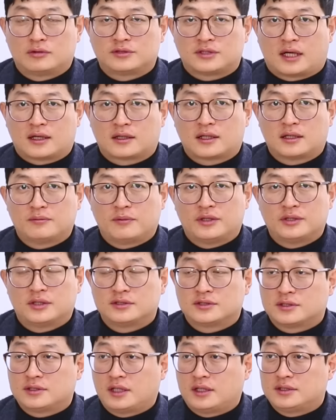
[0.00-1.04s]
뭐 잠깐 몇
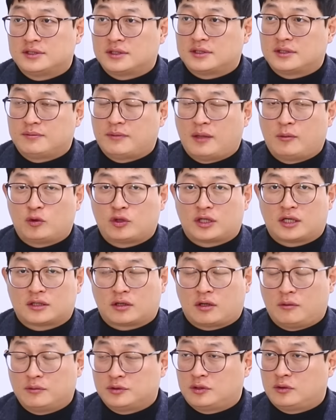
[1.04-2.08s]
년 전에 이제 메모리
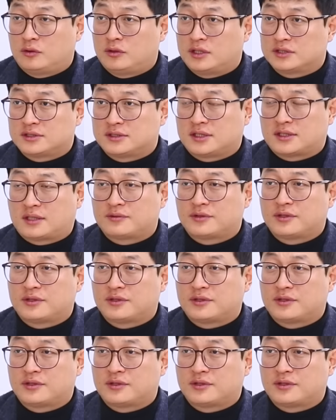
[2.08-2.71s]
가격 엄청 올랐을 때